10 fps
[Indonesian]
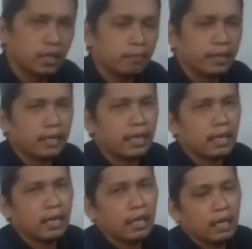
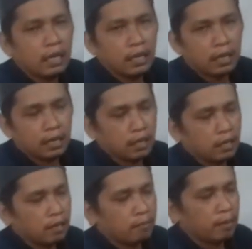daripada
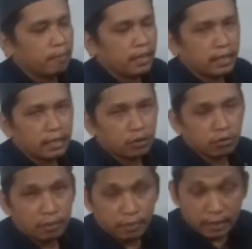uh, bapaknya yang
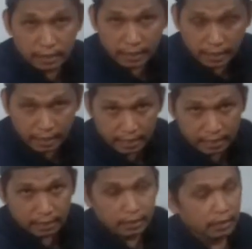suka bekerja
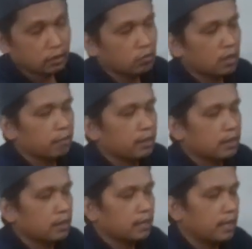ya yang suka
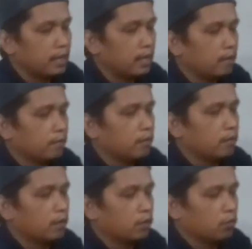bekerja
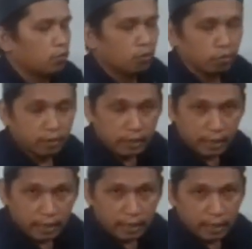untuk untuk
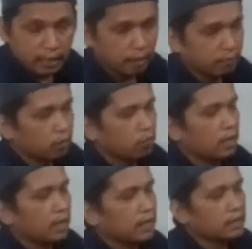perjalanan
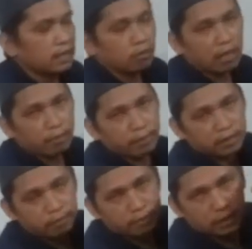menggunakan sarung HP
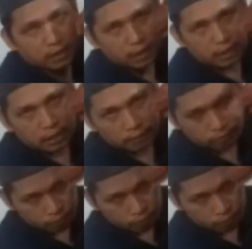seperti ini